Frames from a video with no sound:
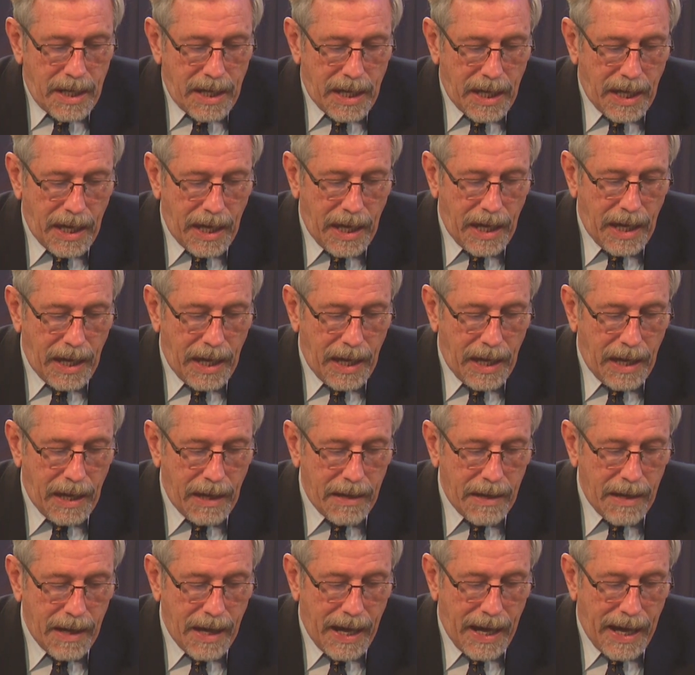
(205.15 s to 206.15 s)

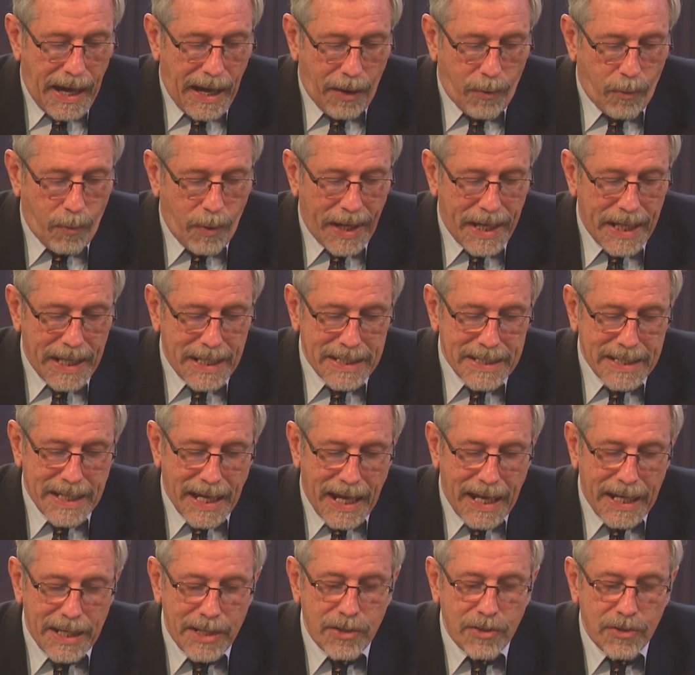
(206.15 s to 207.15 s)
Eh, a
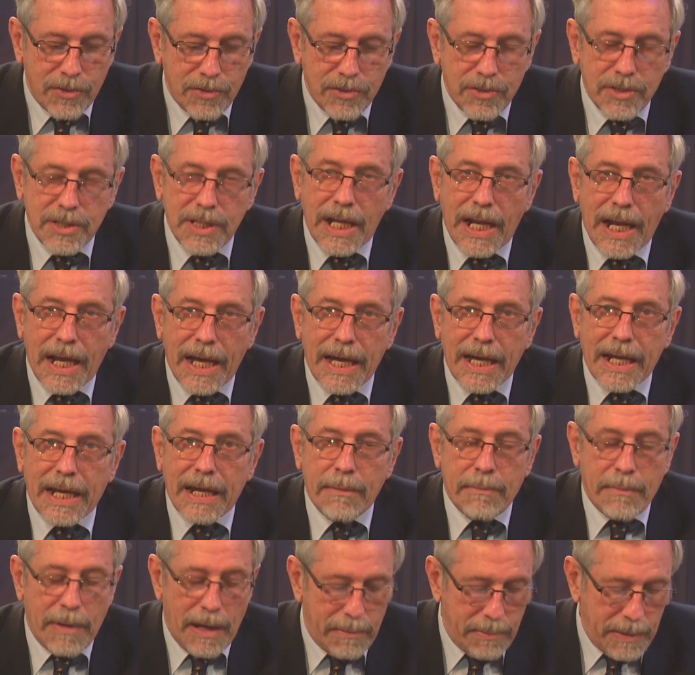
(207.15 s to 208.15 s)
40 años de la guerra
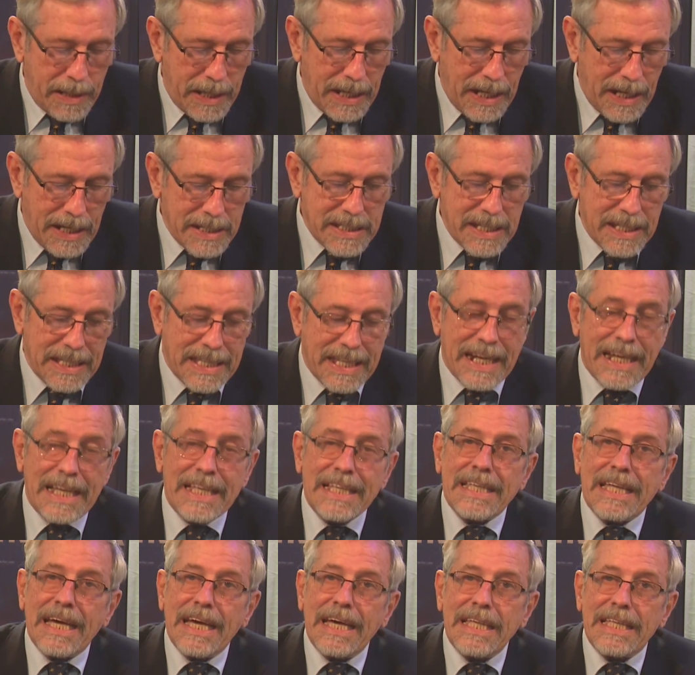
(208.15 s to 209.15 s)
de Malvinas y
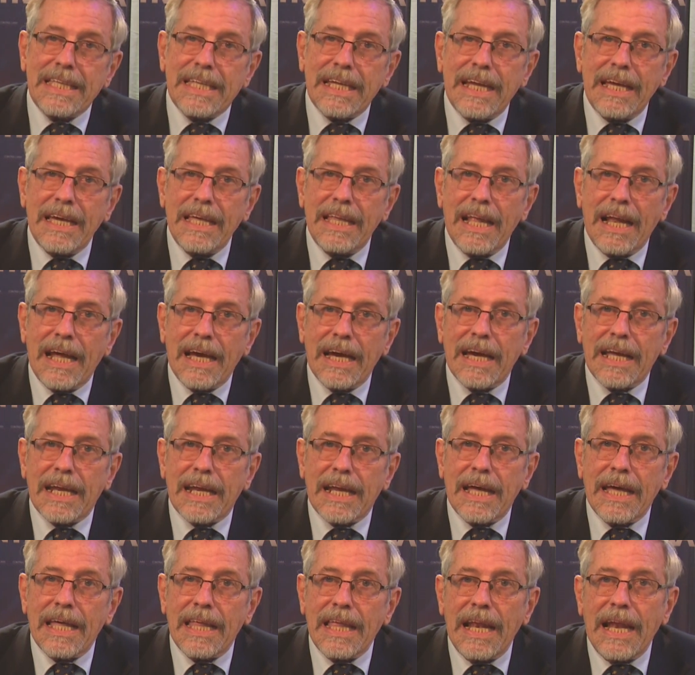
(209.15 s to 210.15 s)
33 de la
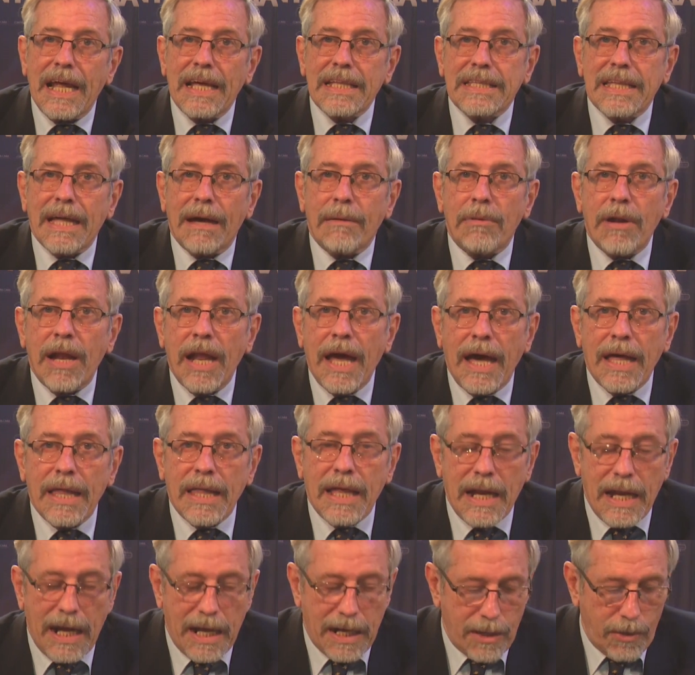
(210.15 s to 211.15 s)
guerra de la
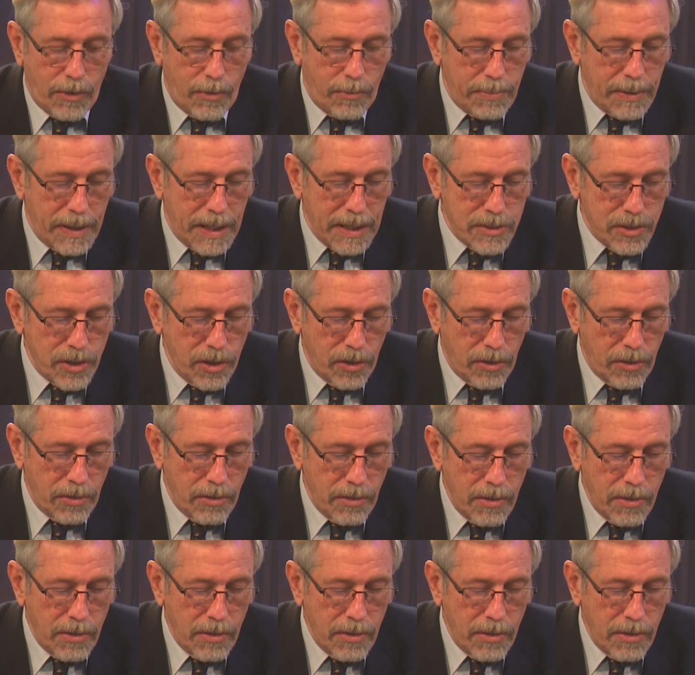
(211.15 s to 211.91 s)
tablada, la recuperación